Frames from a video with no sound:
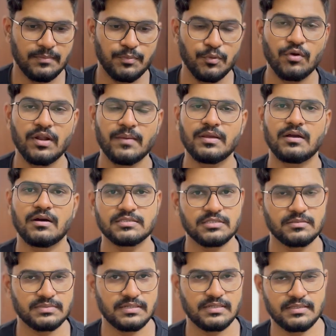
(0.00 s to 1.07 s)
ப்ரோக்ராமிங்
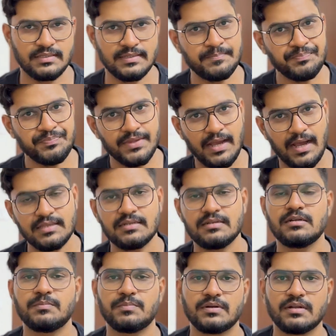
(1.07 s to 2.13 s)
கான்செப்ட்ஸ் எடுத்து அதை
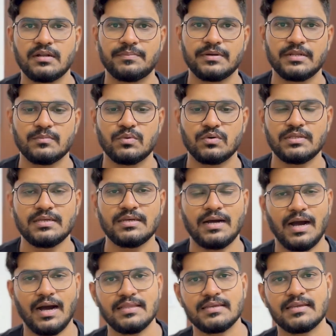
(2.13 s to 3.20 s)
லேர்ன் பண்ணுறேன் அப்படிங்கும்போது
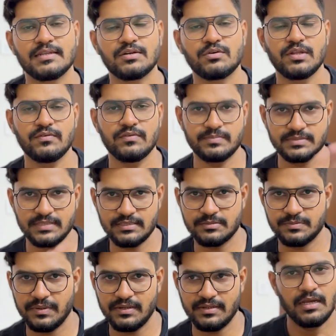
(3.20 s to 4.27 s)
அதுக்கு இருக்கக்கூடிய வெப்சைட்ஸ்
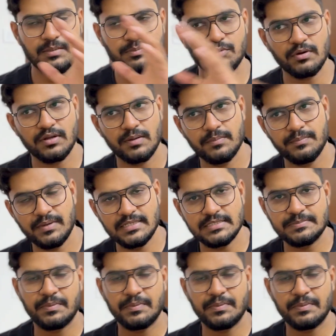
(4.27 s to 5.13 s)
போயிட்டு அந்த ப்ரோக்ராமிங் பேஸ்